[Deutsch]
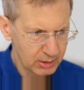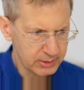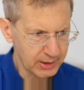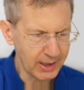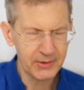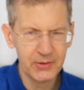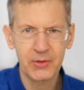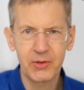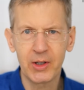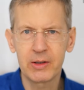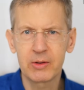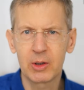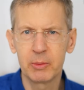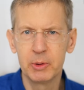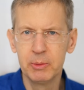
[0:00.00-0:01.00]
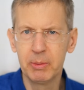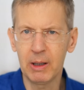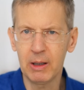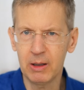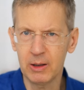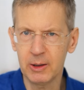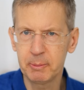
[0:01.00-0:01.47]
Das Zentrum
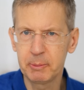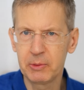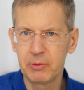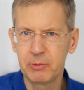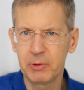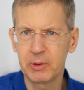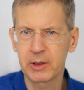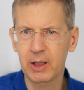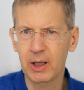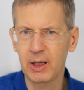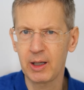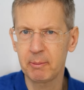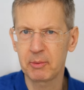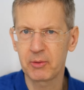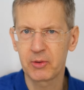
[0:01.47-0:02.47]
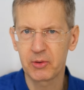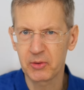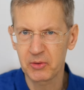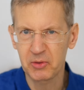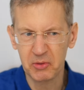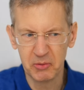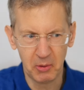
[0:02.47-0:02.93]
überhaupt für Krebs,